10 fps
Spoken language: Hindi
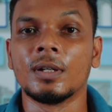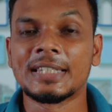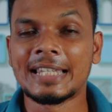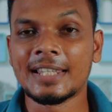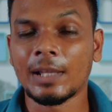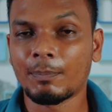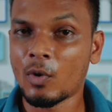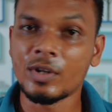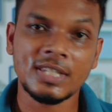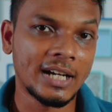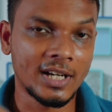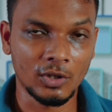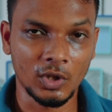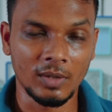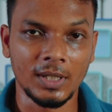सिग्नल पहुंच के रिटर्न
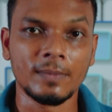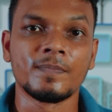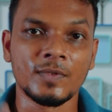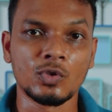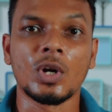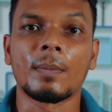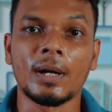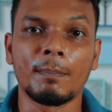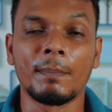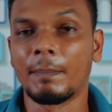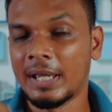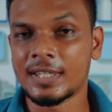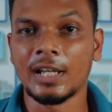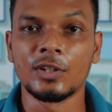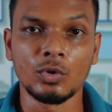होने में जो आपका पेज
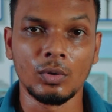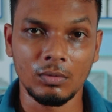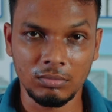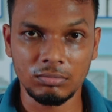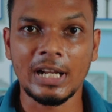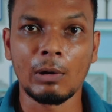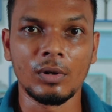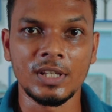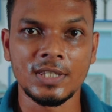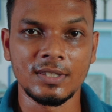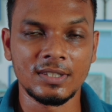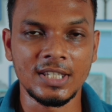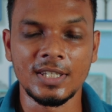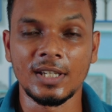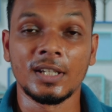का जो डाउनलोडिंग
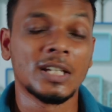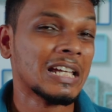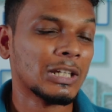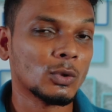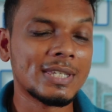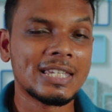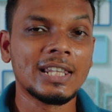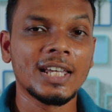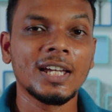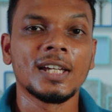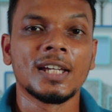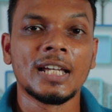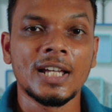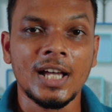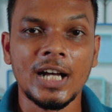चीज़ है तो इसीलिए
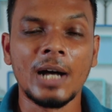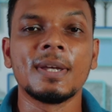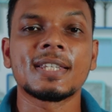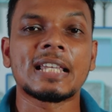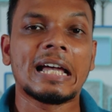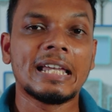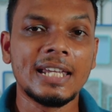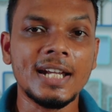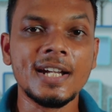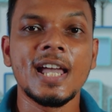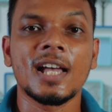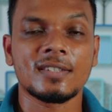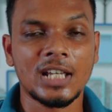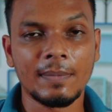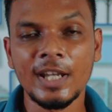हमेशा इंडिया
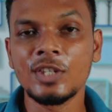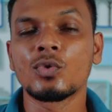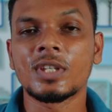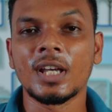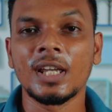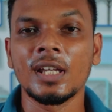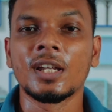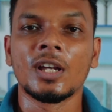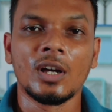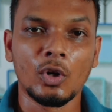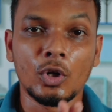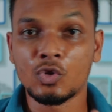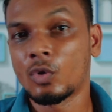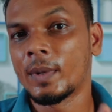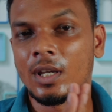सर्वर ही चूज करें और
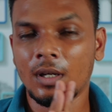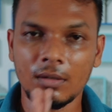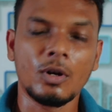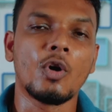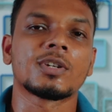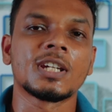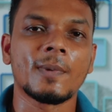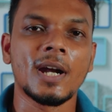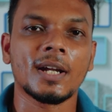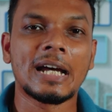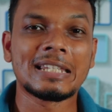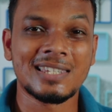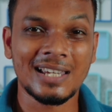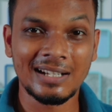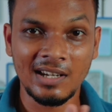जो मैंने होस्टिंग प्रोवाइडर कहा
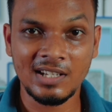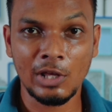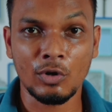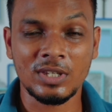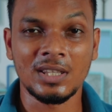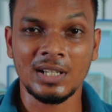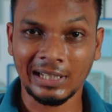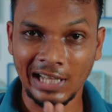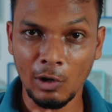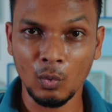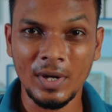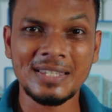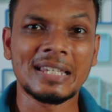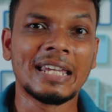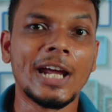जैसे कि डिजिटल होस्टन क्लाउड
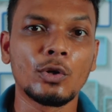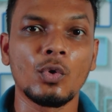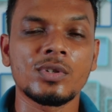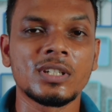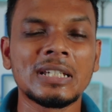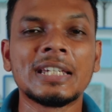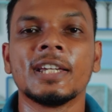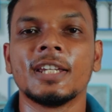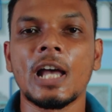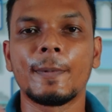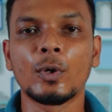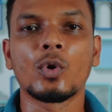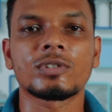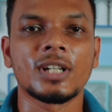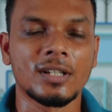वेज ए टू होस्टिंग या फिर
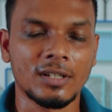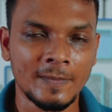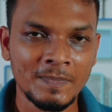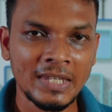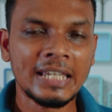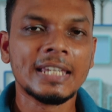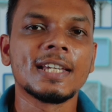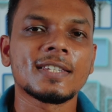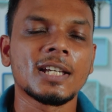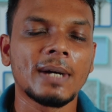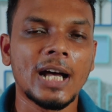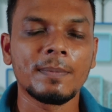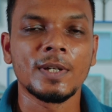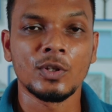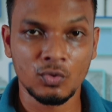होस्ट गेटर ये सब
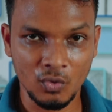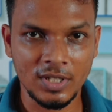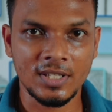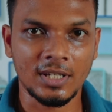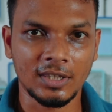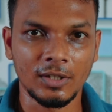आप चूज कर सकते